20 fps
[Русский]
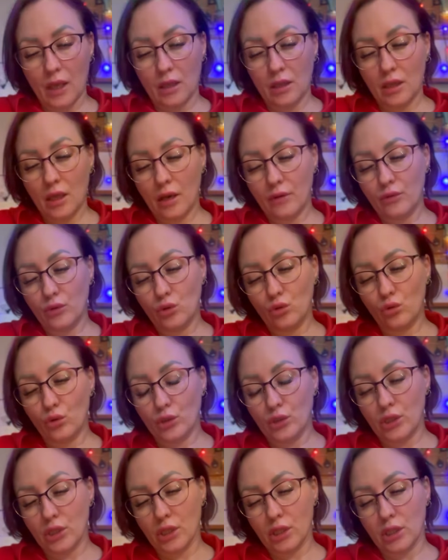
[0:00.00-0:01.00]
Да, вы
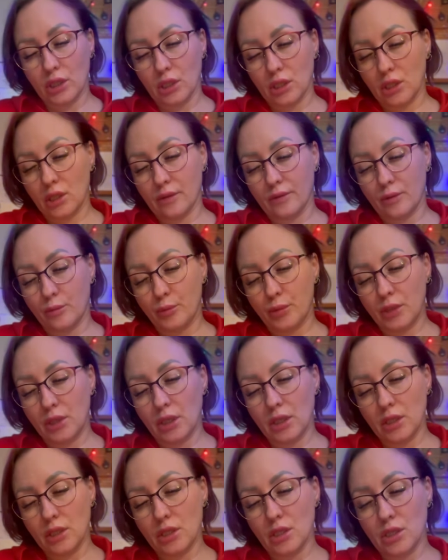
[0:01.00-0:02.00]
уходите от этого,
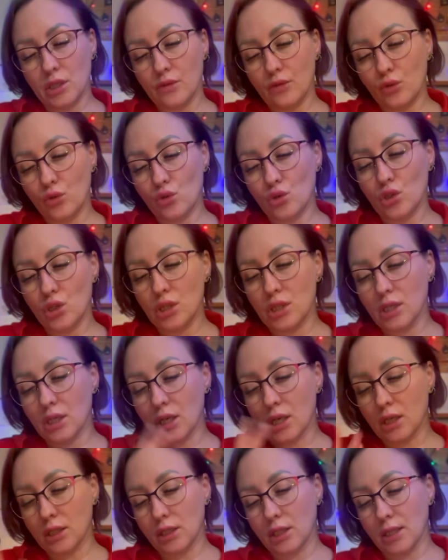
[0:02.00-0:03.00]
пытаетесь свою жизнь
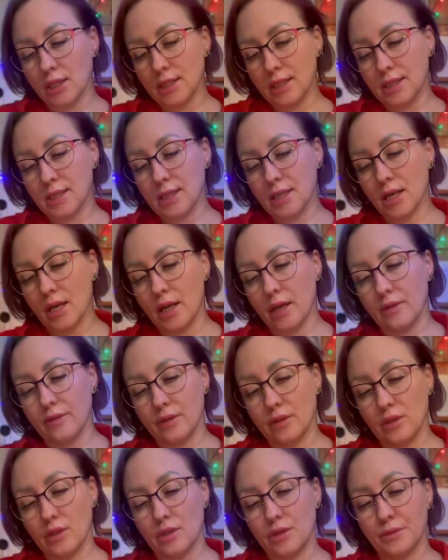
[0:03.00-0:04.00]
как-то
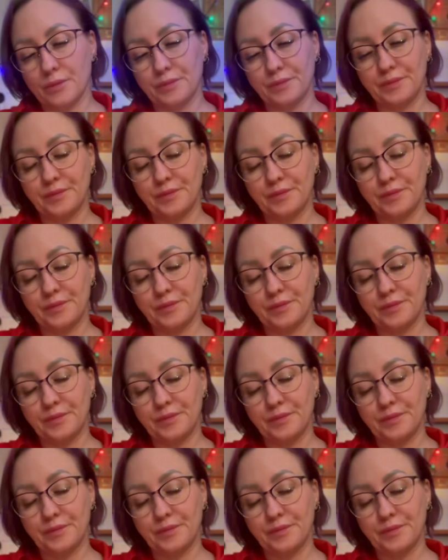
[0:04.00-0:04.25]
отстраивать.